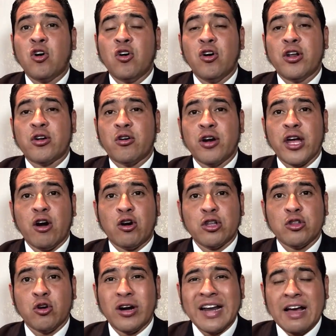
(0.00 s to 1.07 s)
con errores
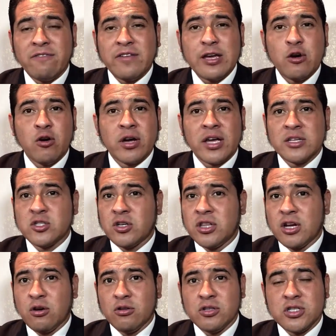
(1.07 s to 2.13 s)
ortográficos que son
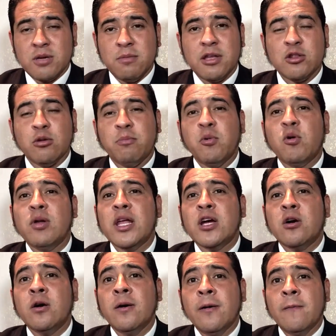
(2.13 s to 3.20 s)
de conocimiento
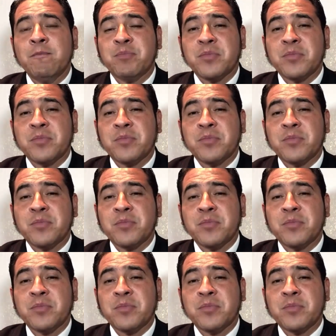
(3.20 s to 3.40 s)
público